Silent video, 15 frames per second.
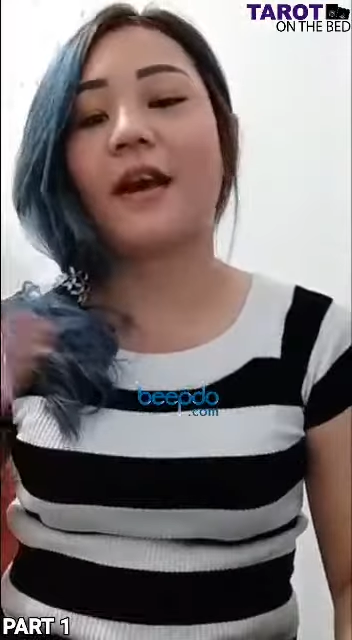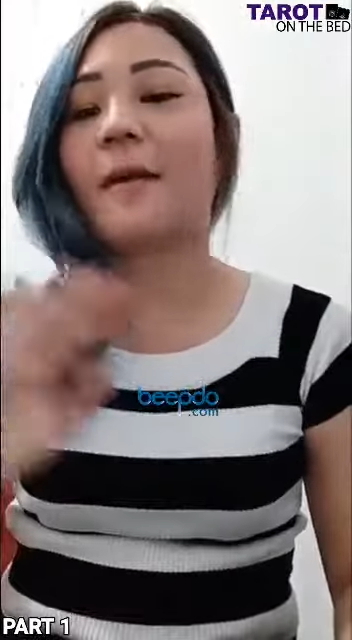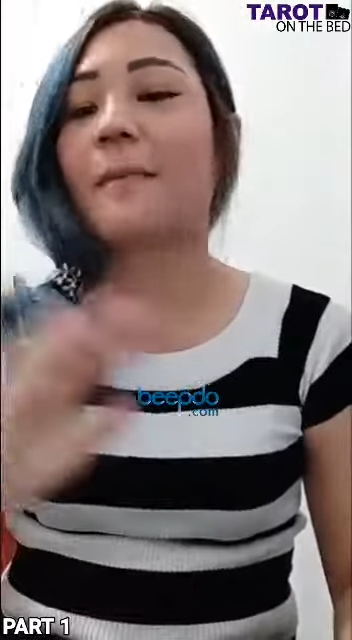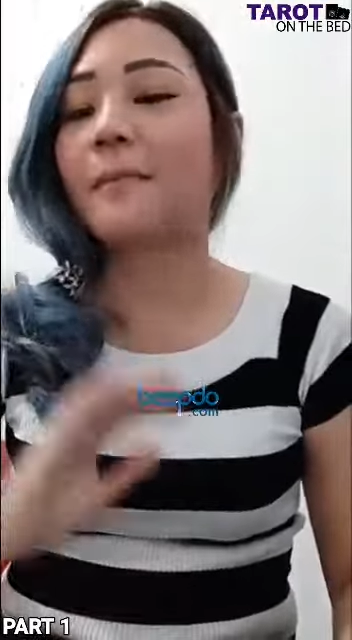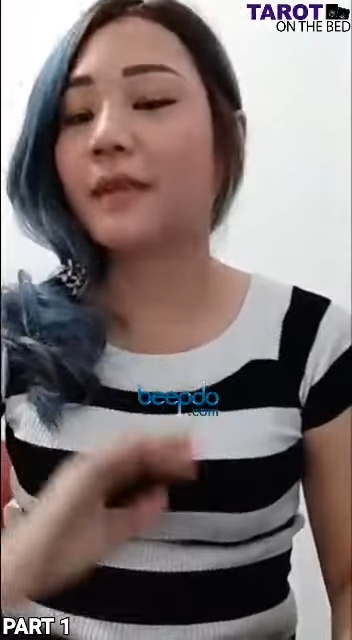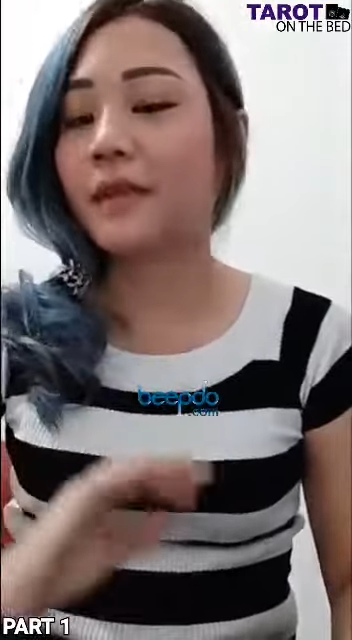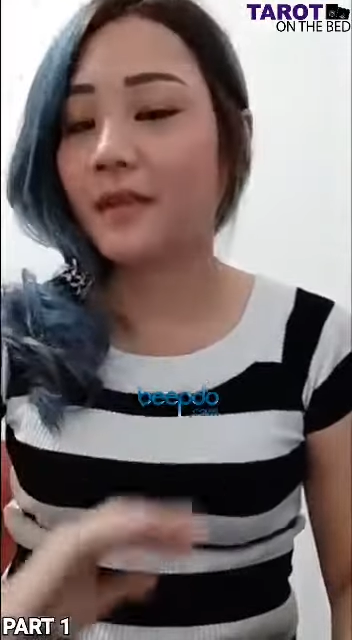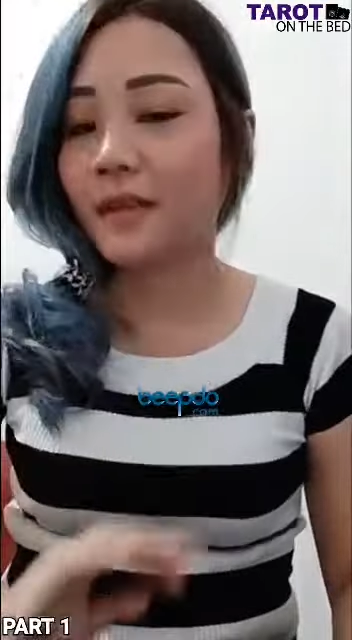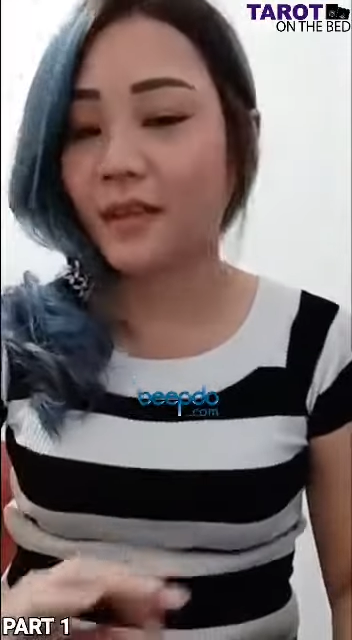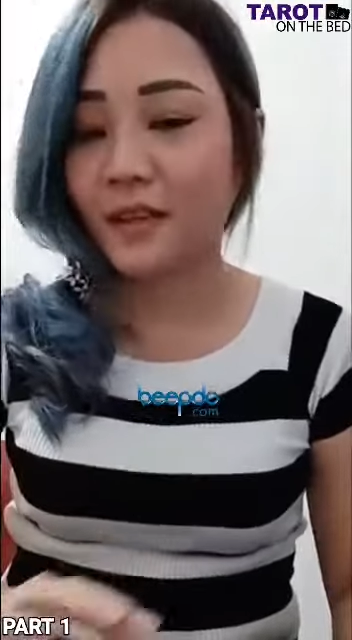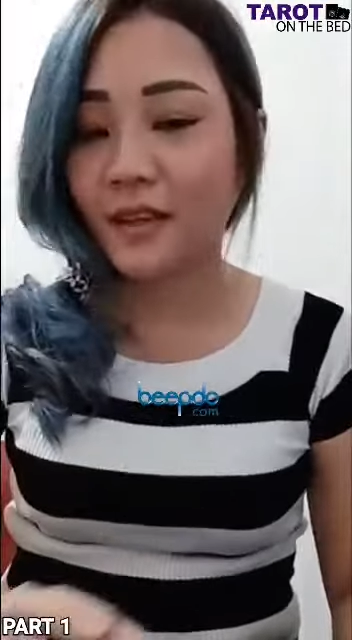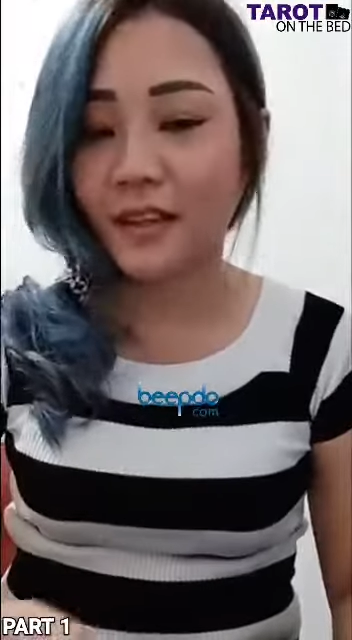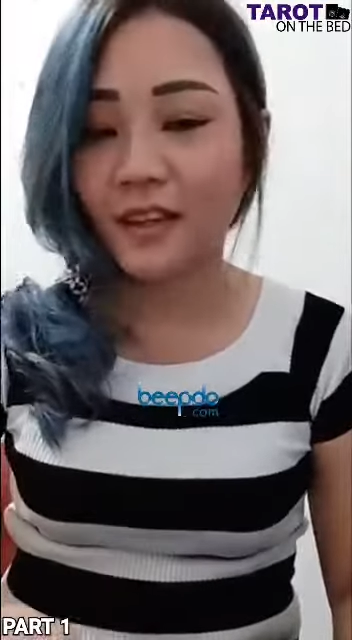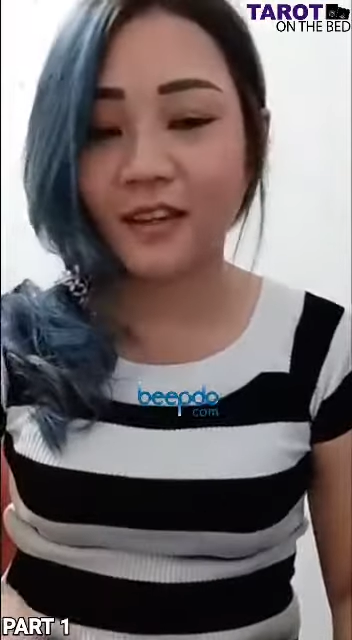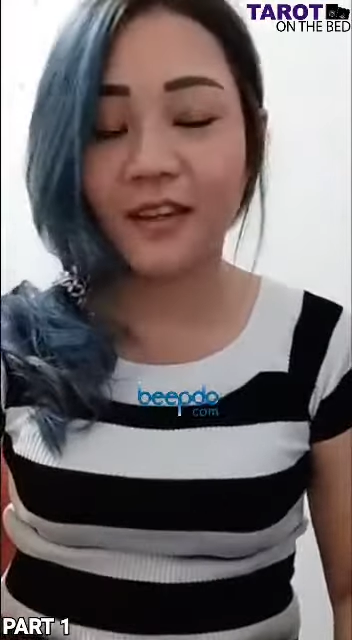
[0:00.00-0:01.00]

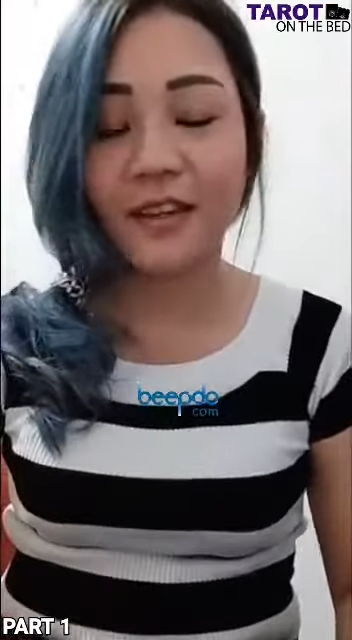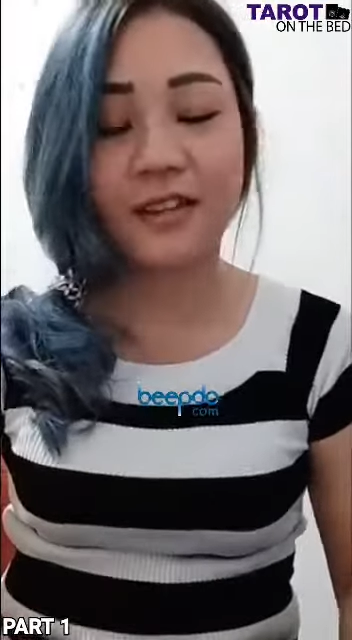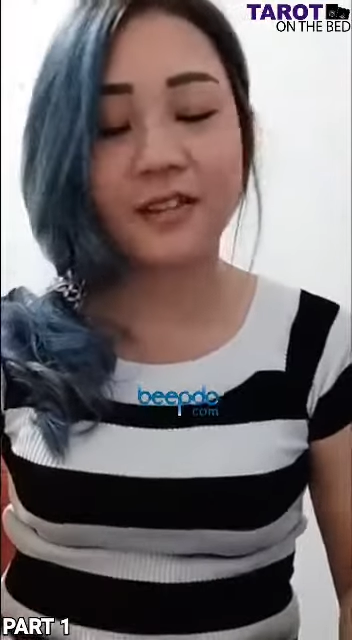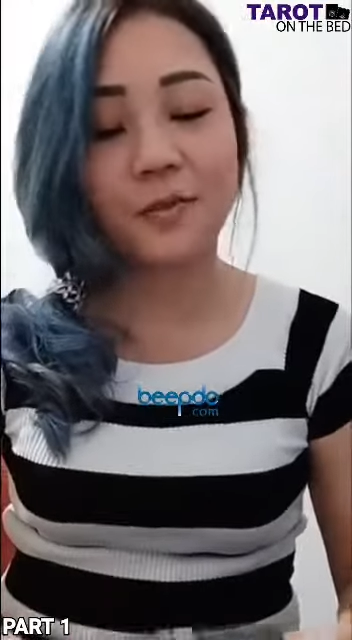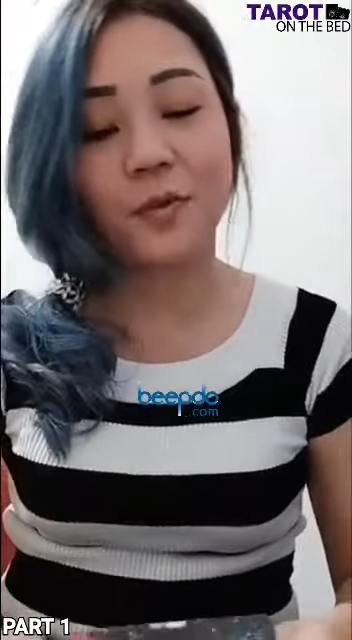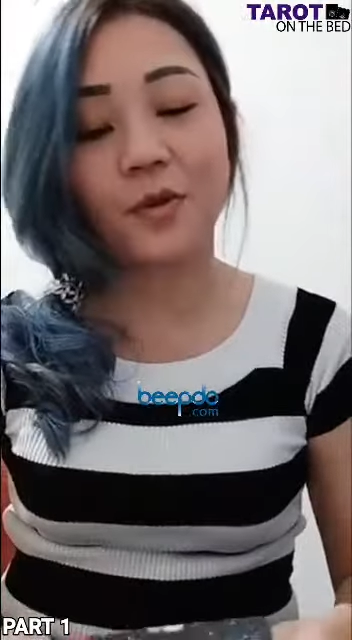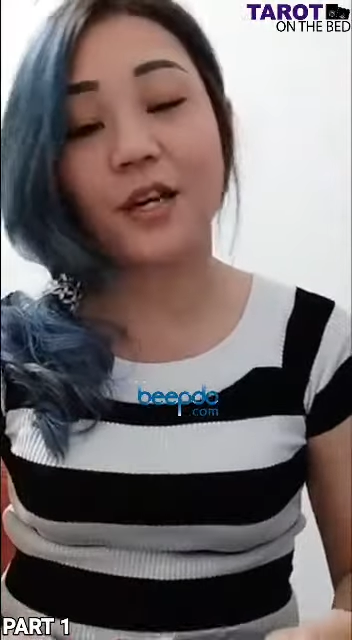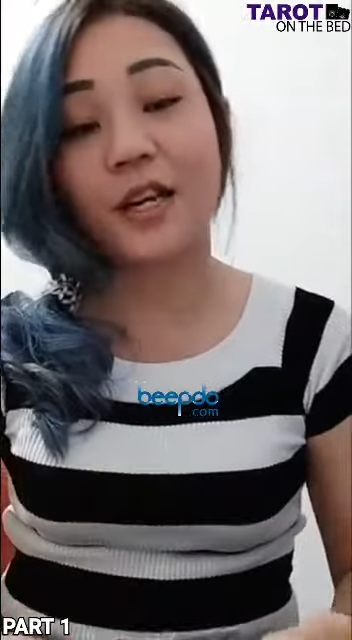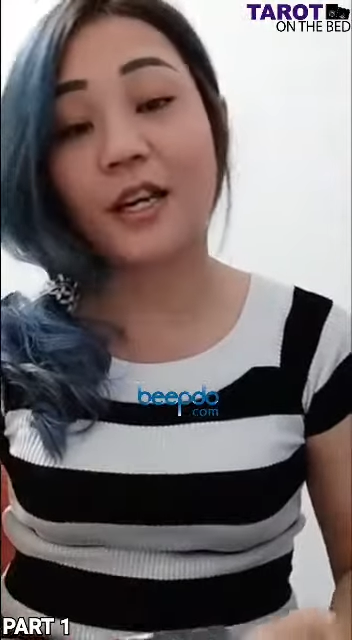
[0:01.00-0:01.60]
amin dan semoga